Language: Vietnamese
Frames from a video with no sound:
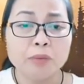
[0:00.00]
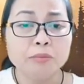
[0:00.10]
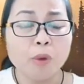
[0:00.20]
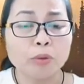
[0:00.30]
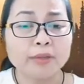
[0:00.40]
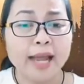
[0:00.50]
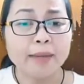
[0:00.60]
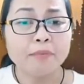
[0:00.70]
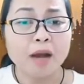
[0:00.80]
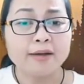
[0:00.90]
"Bồ
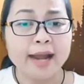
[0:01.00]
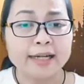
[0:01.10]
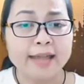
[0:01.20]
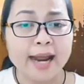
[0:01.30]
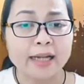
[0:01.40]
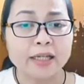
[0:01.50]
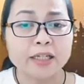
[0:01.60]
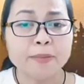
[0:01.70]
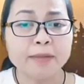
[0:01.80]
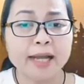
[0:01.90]
Tát mở đàn tràng
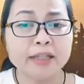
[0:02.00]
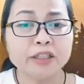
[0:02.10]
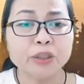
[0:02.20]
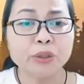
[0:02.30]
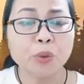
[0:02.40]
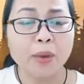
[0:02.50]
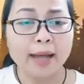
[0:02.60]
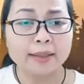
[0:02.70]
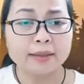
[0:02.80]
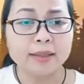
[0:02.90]
giúp các ngươi tu
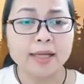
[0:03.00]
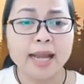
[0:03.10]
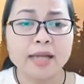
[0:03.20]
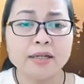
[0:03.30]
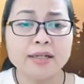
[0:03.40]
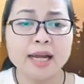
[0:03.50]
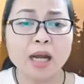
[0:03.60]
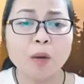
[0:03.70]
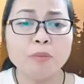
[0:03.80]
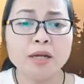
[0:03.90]
hành, các ngươi lại
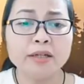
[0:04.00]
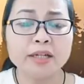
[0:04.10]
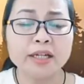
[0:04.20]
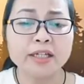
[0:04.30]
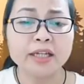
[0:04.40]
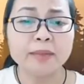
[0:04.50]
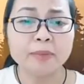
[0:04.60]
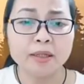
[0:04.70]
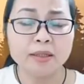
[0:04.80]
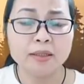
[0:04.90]
không lên điện niệm
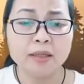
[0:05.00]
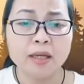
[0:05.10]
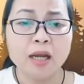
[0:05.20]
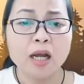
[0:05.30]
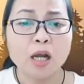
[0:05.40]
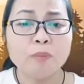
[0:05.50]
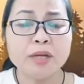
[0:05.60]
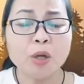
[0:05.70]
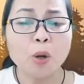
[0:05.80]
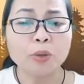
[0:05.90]
kinh, không
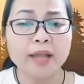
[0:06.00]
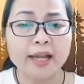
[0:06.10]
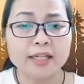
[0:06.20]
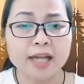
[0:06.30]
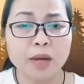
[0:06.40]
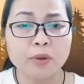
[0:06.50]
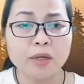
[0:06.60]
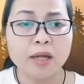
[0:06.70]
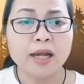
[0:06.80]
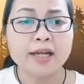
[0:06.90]
biết hổ thẹn sao,
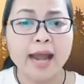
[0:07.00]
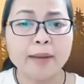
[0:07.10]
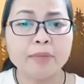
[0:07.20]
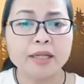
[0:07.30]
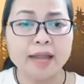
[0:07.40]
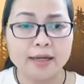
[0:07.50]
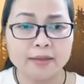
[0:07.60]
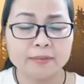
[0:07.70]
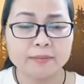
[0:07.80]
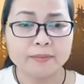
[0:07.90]
đáng bị đánh."
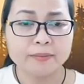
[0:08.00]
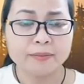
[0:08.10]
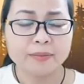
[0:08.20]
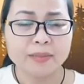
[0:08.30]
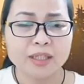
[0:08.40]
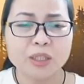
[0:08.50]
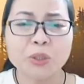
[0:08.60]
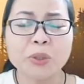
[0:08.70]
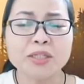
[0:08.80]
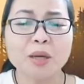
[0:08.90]

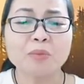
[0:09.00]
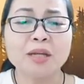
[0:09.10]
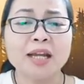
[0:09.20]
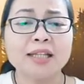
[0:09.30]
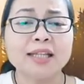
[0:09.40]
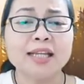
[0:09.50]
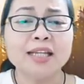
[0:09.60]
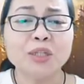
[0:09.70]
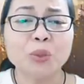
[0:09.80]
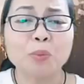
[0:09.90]
Nói xong thì
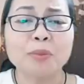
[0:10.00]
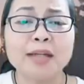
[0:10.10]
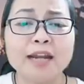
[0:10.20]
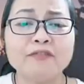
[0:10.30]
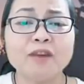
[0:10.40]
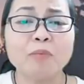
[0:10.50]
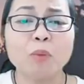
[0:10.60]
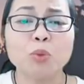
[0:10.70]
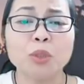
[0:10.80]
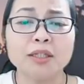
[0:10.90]
liên tục đánh vào
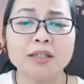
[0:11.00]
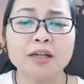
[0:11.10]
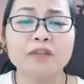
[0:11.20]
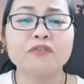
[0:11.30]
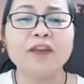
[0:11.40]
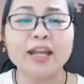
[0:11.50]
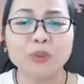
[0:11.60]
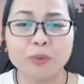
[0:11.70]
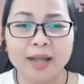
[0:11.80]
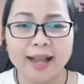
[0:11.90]
mông Truyền Chân vài
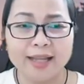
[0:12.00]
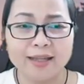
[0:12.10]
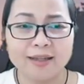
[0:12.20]
chục cái.